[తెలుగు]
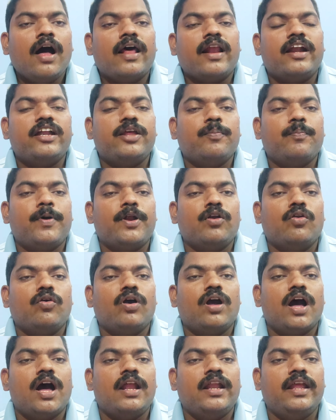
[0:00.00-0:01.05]
అరటి పండ్లు
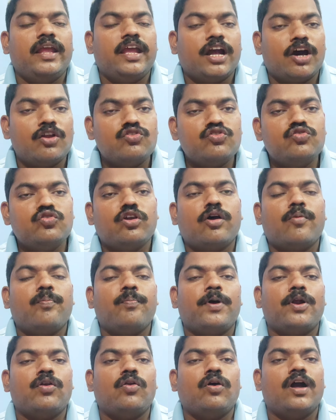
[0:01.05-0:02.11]
గాని ఖర్జూర
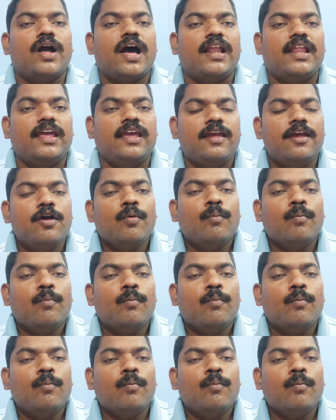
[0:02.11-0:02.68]
పండ్లు గాని